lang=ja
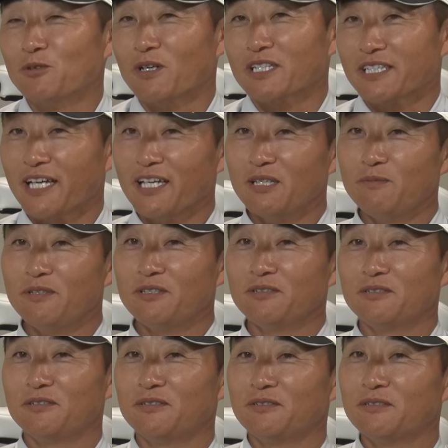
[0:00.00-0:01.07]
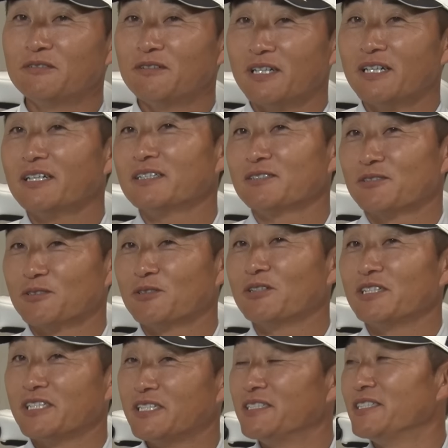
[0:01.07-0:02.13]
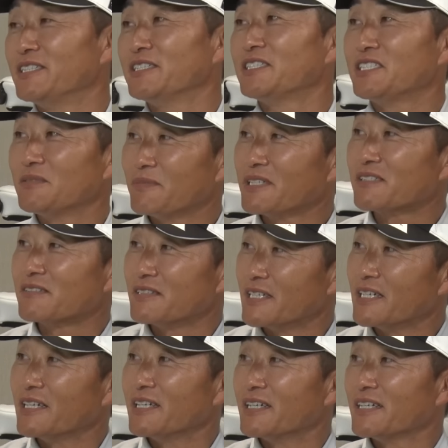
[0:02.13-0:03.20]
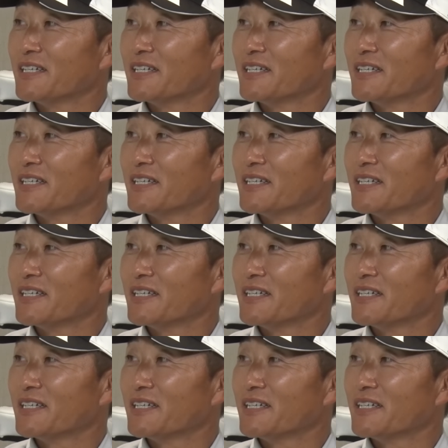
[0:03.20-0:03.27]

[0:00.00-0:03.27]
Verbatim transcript: とかタイミングはすごい気にしますね、